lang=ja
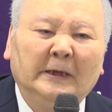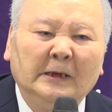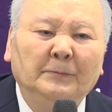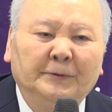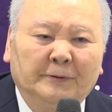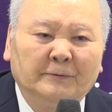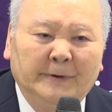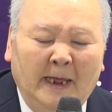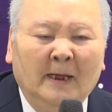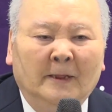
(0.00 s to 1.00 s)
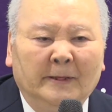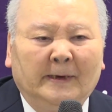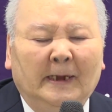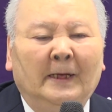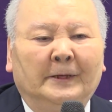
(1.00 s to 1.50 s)
的にも優れそれ
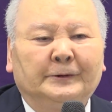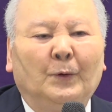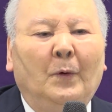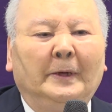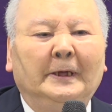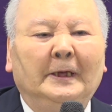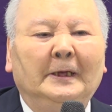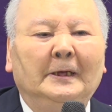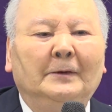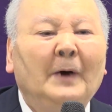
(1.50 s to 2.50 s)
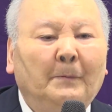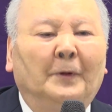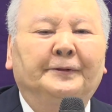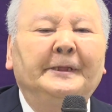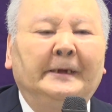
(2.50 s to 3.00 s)
から将棋は
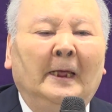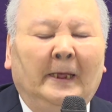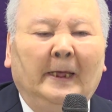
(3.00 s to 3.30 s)
もうすでに、